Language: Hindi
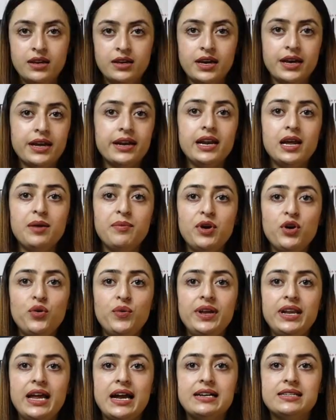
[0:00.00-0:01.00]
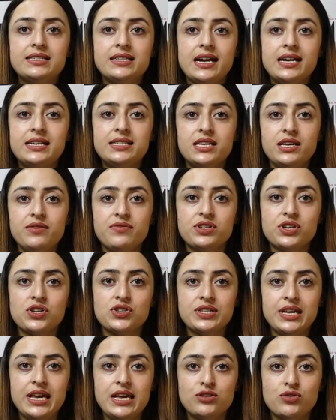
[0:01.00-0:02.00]
केरला में हुई लैंडस्लाइड्स की वजह
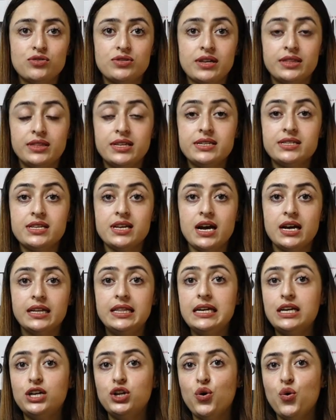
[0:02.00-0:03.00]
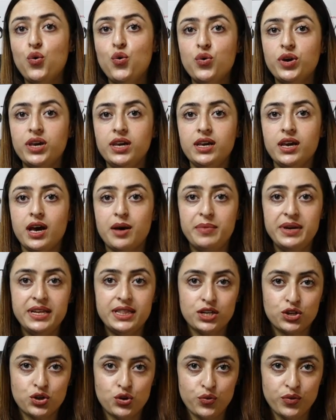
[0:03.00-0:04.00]
से 170 से अधिक लोगों की अभी
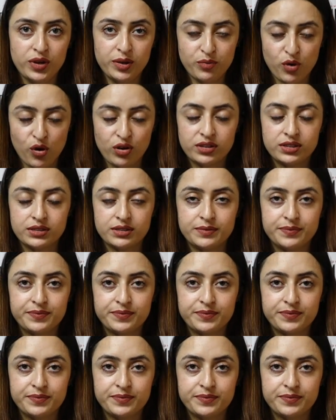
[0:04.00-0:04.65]
तक हुई मौत